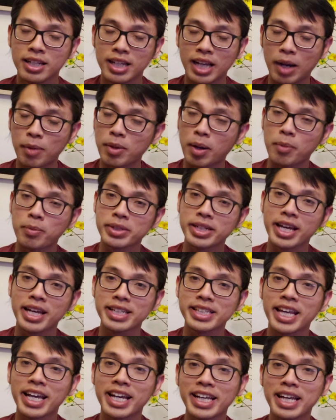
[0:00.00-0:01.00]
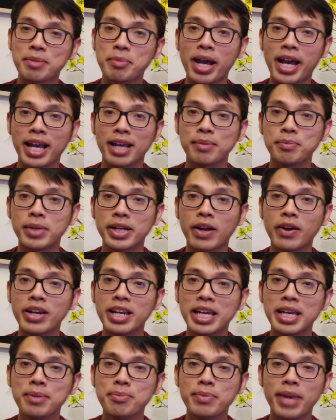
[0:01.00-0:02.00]
ông không có nên chơi cái bài mà gọi
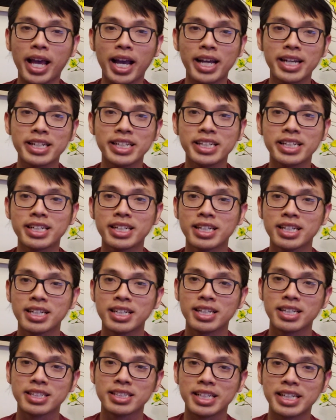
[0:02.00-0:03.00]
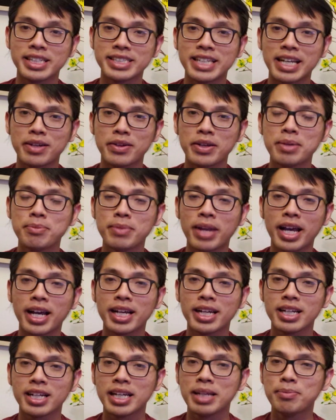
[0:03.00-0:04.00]
là im lặng được tại sao im
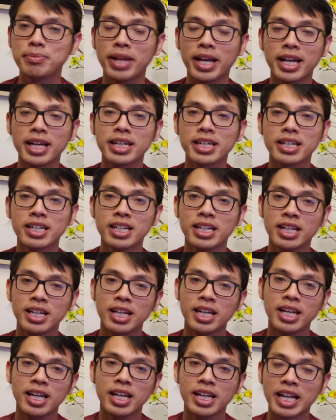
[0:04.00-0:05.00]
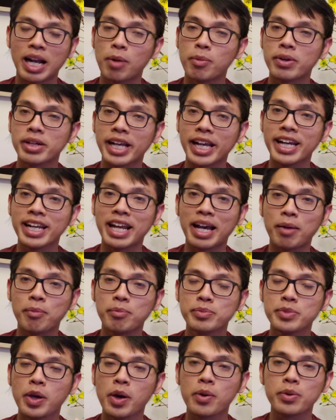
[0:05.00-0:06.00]
lặng im lặng không có nghĩa là
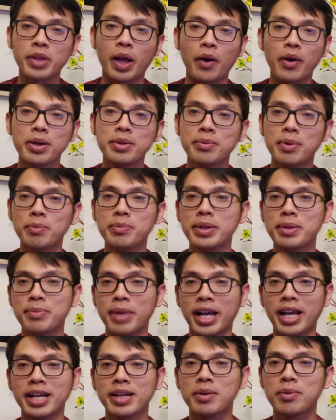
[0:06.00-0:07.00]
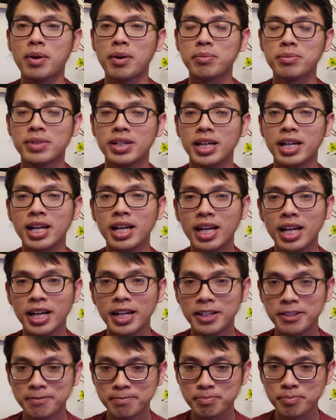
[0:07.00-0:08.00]
ông vô tội mà ông im lặng cũng không
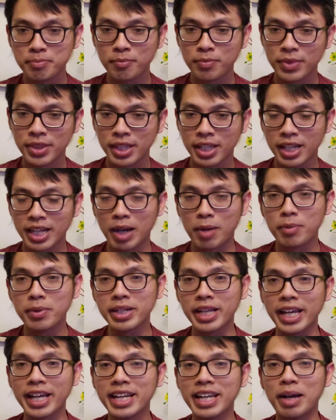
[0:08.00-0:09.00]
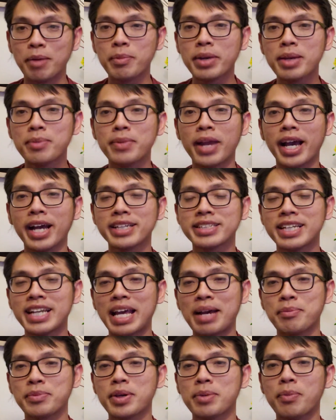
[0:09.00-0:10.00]
không có nghĩa là ông im lặng sẽ
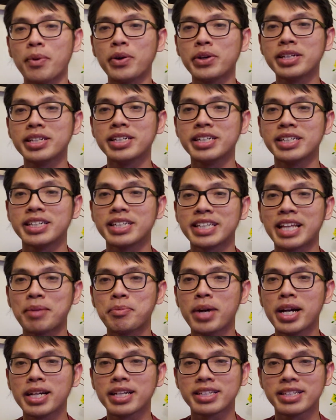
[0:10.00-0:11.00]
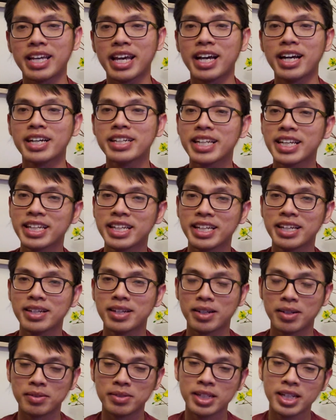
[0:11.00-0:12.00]
làm cho mọi người người ta bất giận đi hiểu
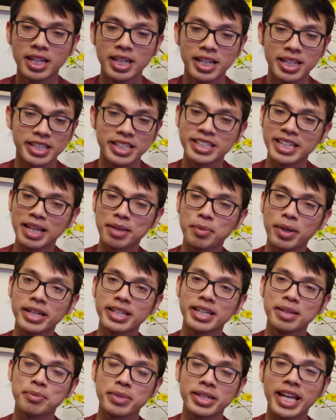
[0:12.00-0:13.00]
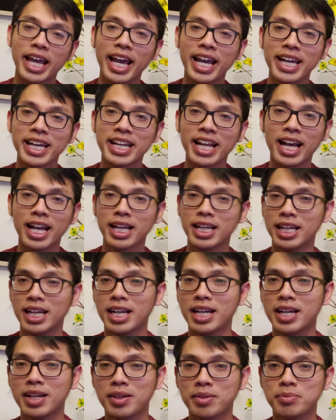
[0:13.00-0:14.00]
không dĩ nhiên mình thì mình dễ vậy đó
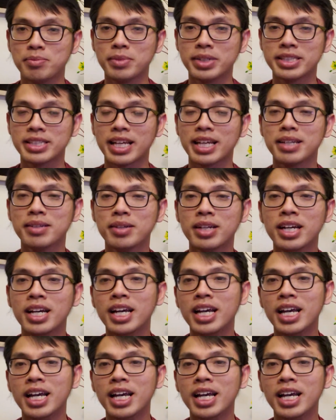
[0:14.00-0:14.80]
không mình tại